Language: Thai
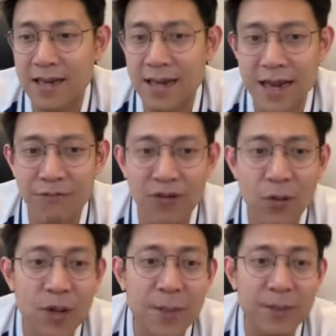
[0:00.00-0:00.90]
นะครับฟิ
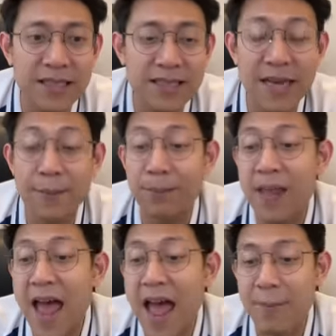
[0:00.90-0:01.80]
ลลิ่งมันจะเจ็บห
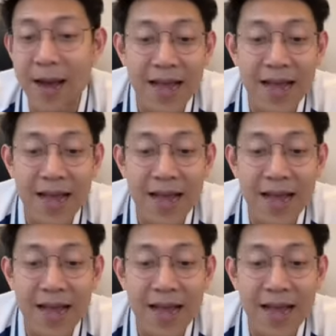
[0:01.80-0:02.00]
น้าไหม